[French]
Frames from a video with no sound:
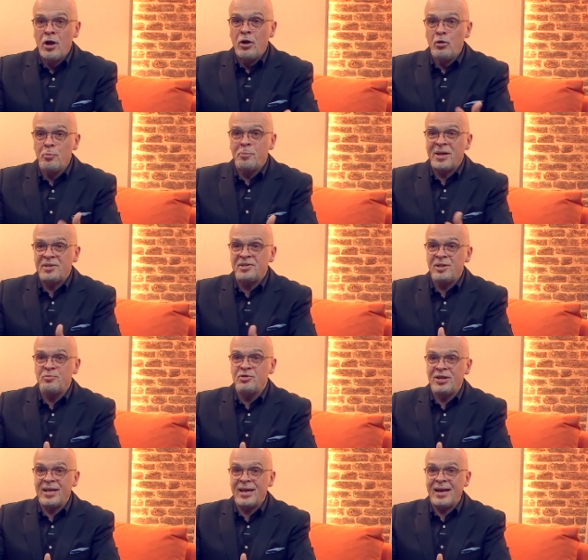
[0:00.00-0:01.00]
Le principe
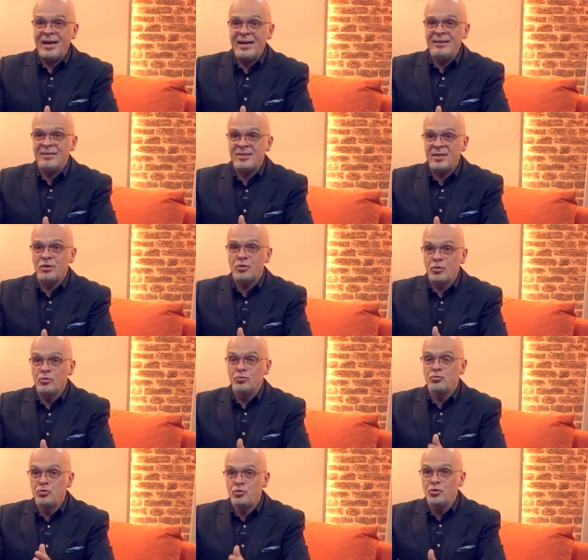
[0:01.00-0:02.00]
général, c'est que
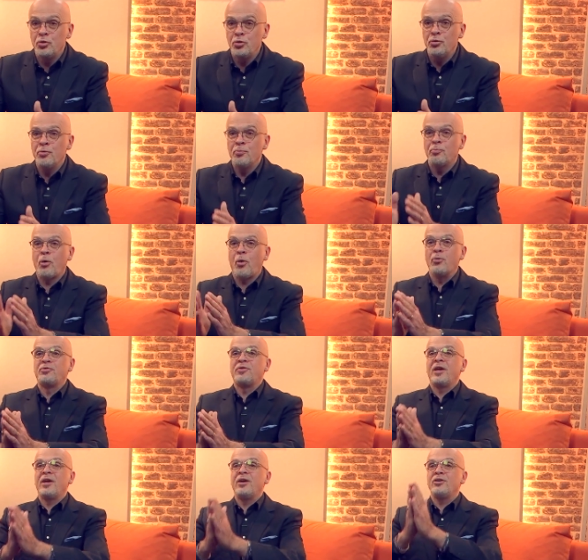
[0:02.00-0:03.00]
Dieu
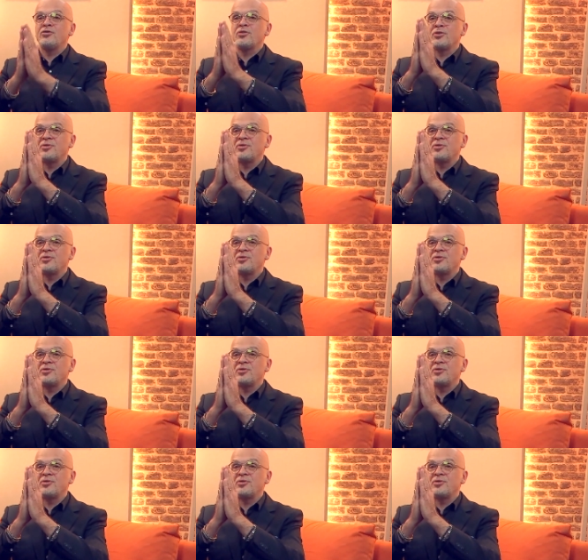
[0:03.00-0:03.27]
protège